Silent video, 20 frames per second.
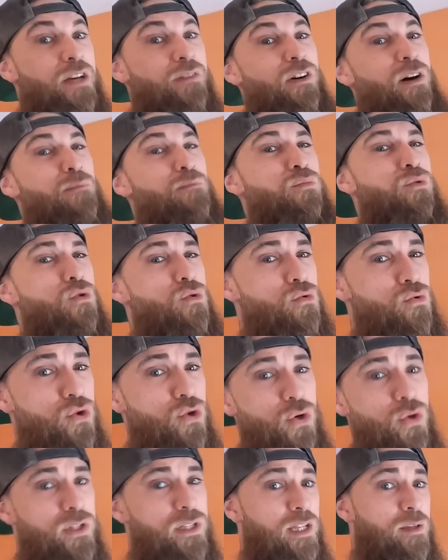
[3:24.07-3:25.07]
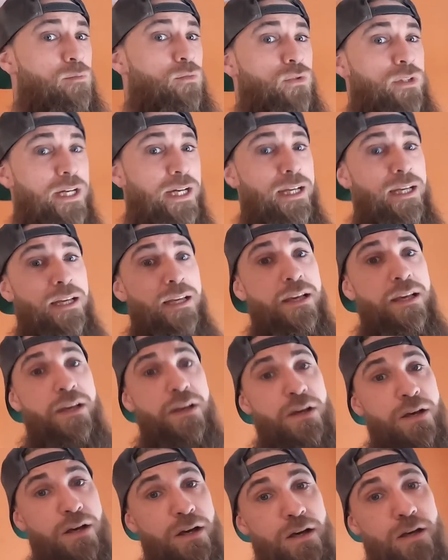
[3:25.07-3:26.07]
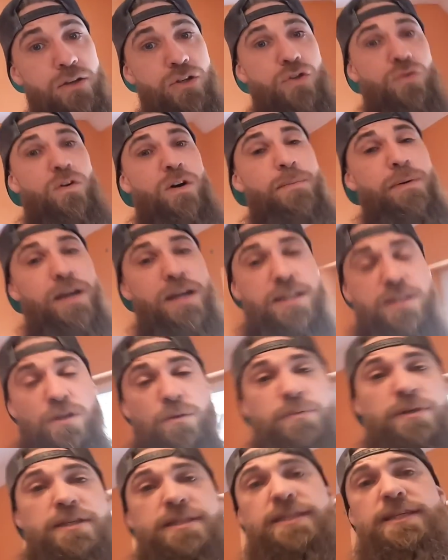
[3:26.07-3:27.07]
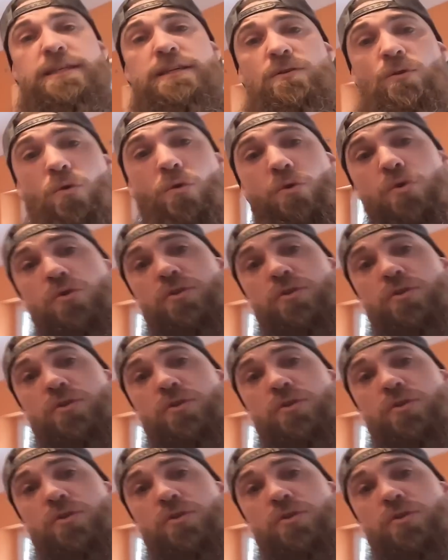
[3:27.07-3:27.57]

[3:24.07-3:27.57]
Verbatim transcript: y avoir beaucoup de choses à te montrer. Euh, tu vois, par exemple, ici, on